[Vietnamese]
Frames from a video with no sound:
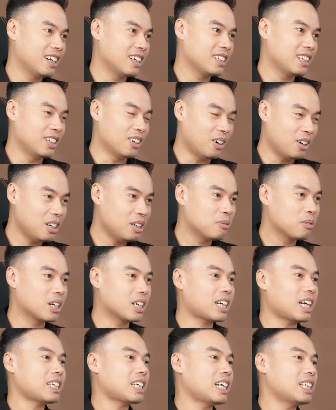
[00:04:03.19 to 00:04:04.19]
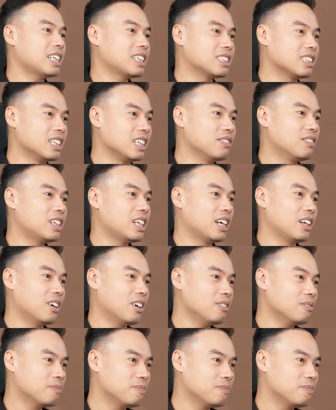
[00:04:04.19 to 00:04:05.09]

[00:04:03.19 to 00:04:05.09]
thì đó là một cách anh đang xử lý vấn đề đó